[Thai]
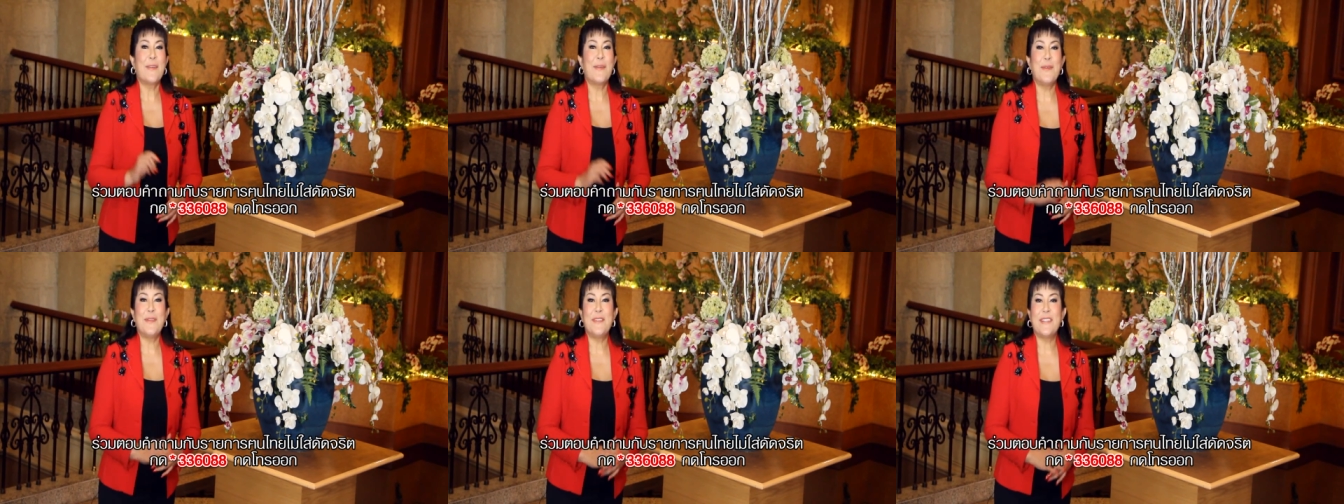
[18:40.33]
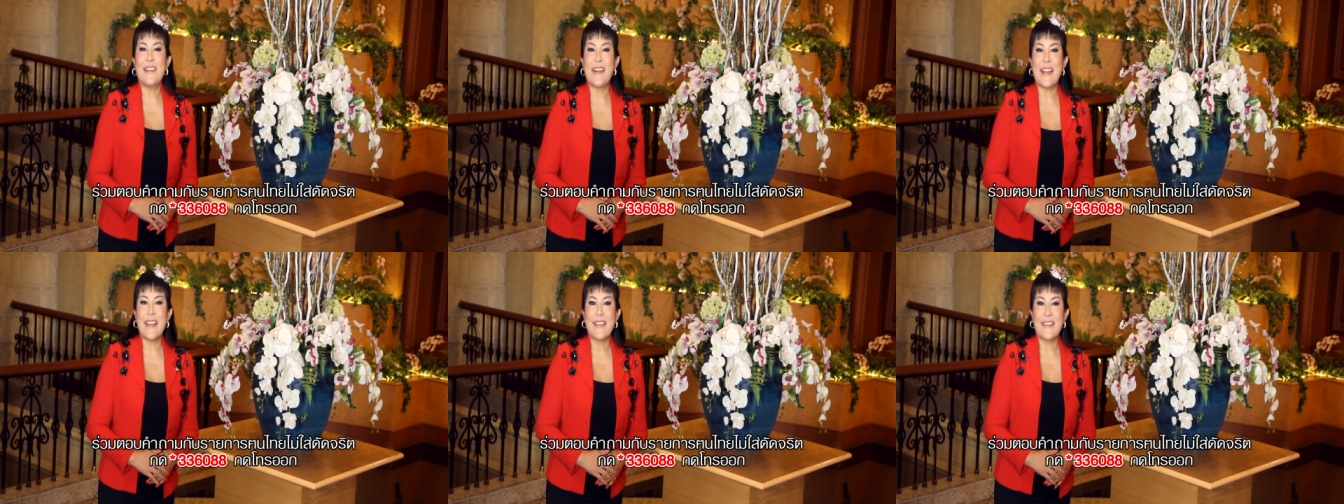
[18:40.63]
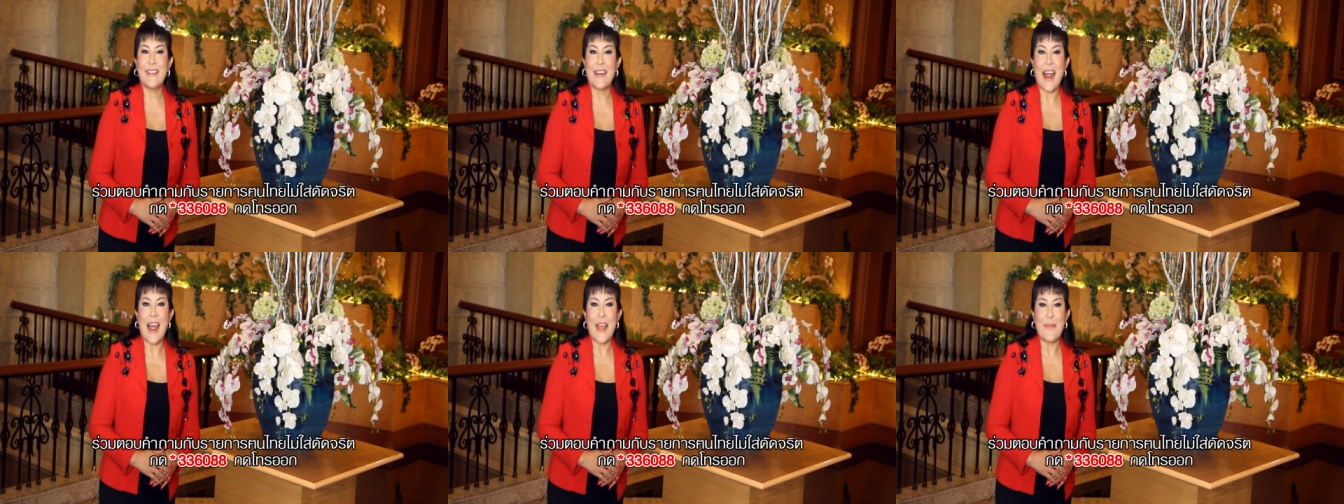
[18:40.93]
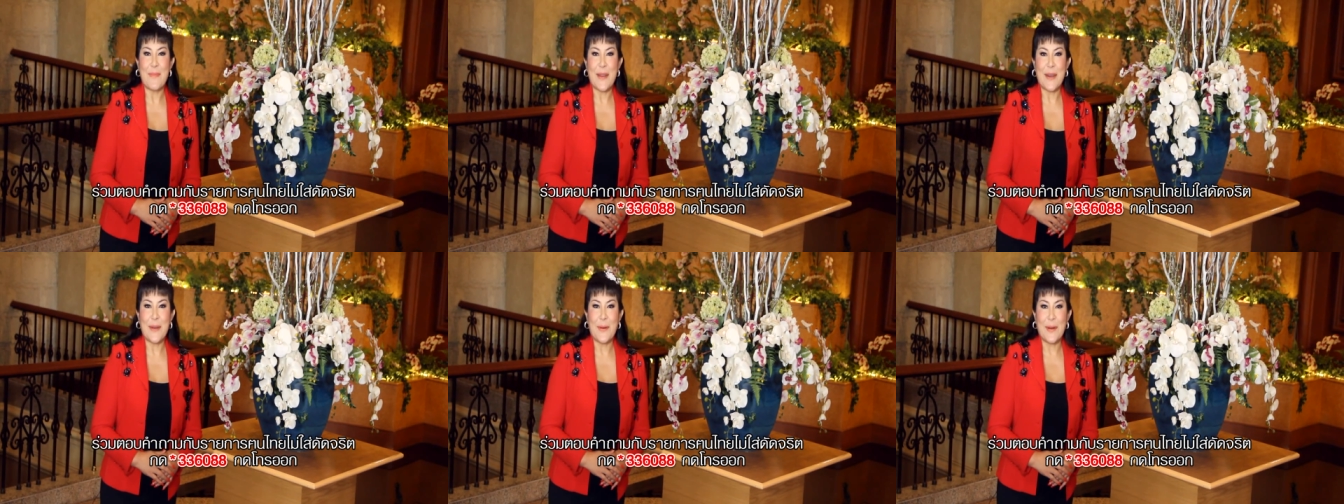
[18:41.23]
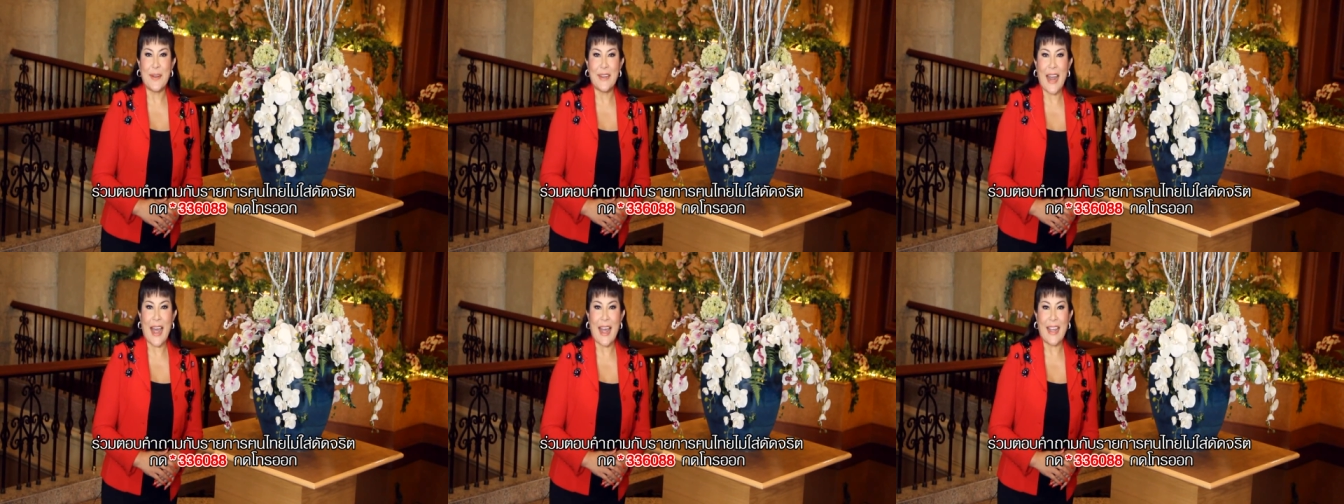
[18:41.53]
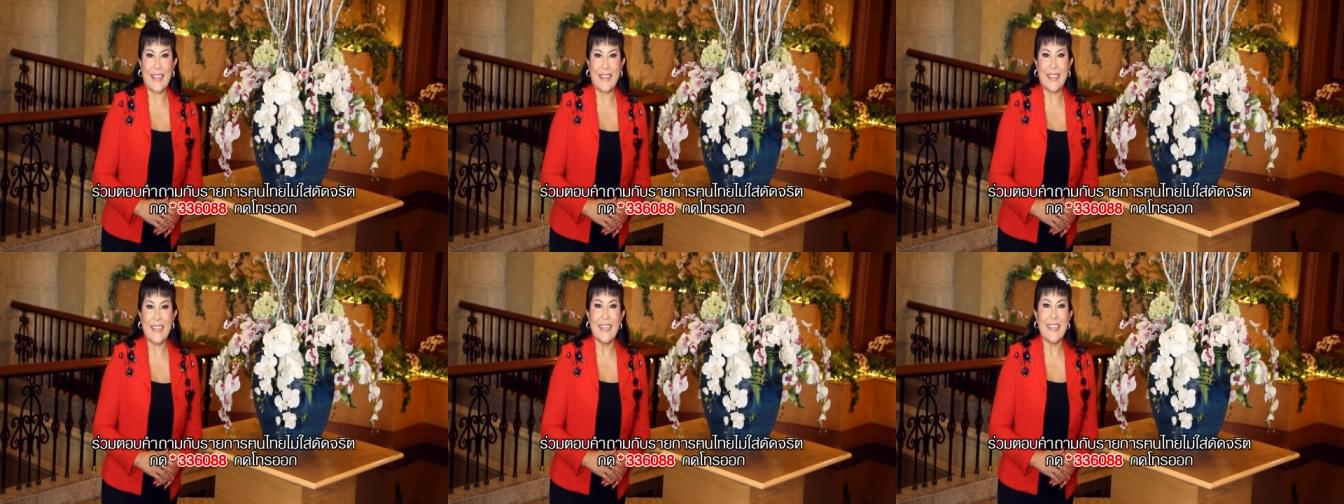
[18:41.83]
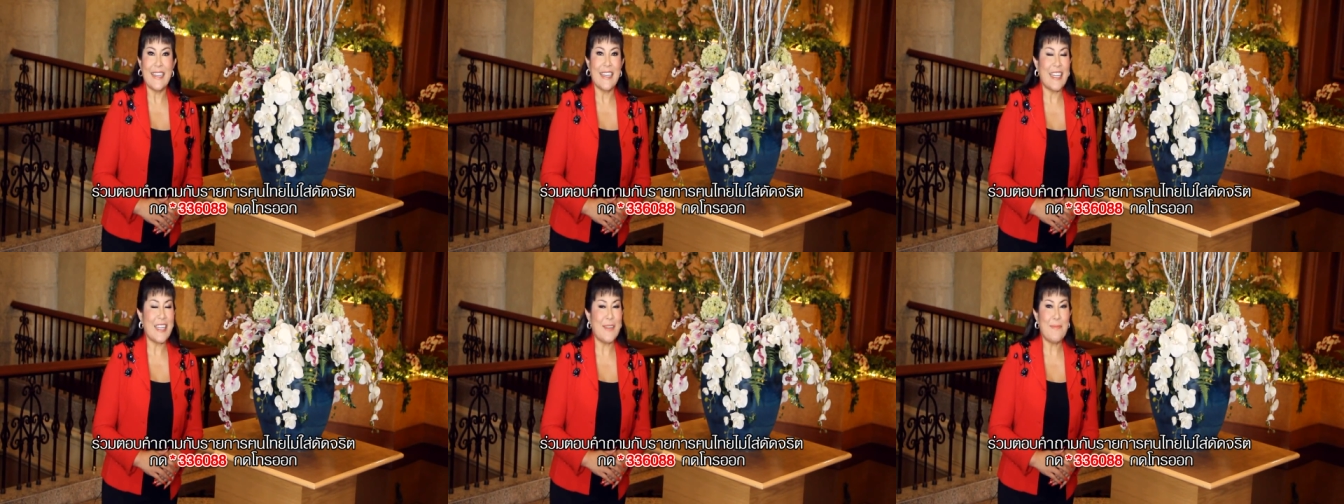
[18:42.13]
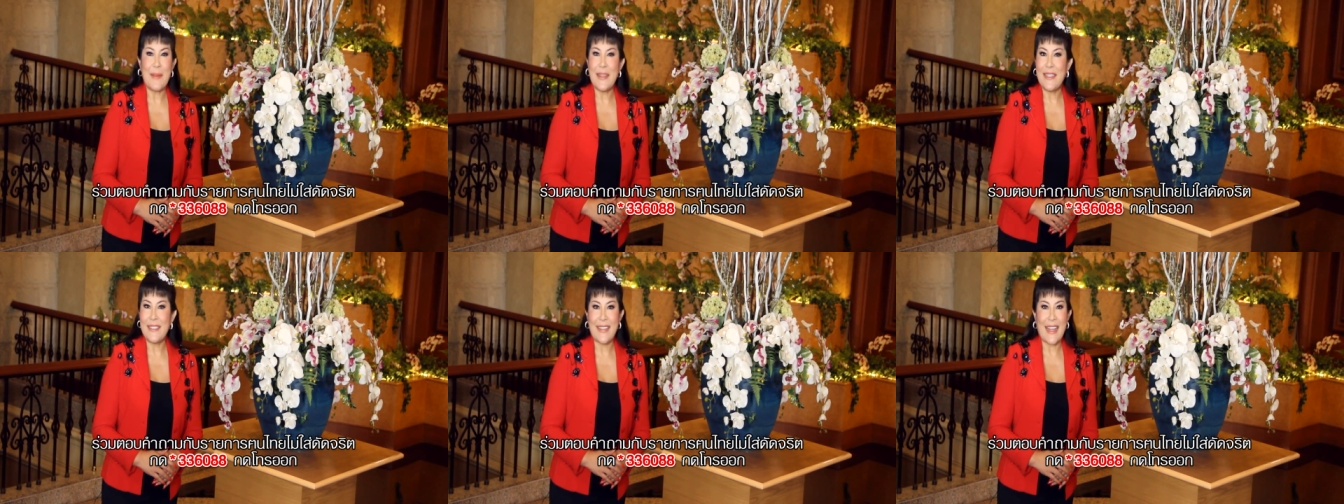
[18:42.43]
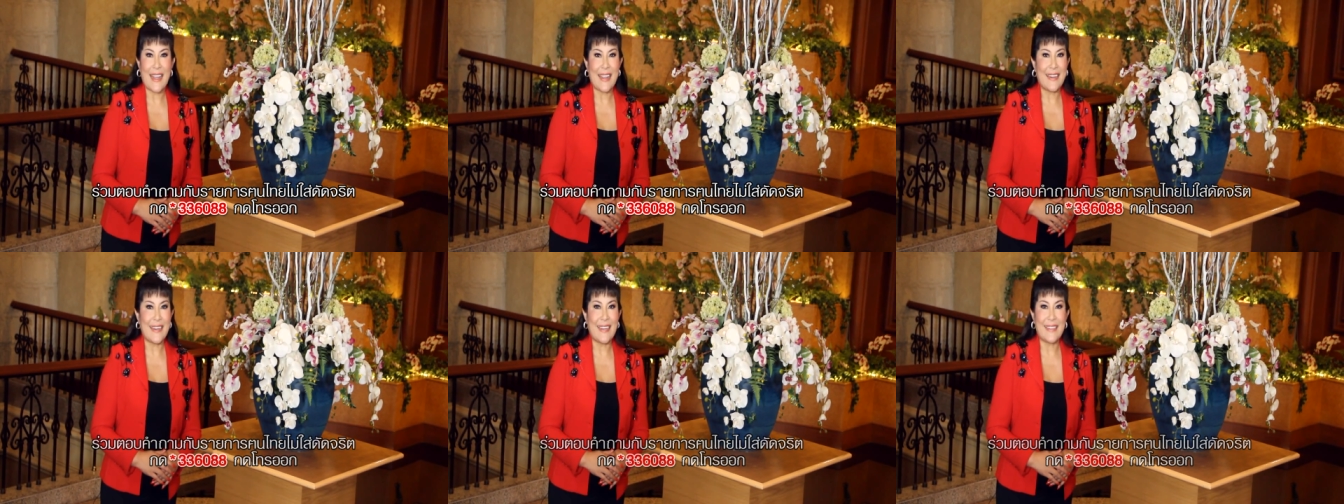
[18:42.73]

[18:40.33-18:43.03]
คุณจะได้กลายเป็นคนไทยที่ไม่ใส่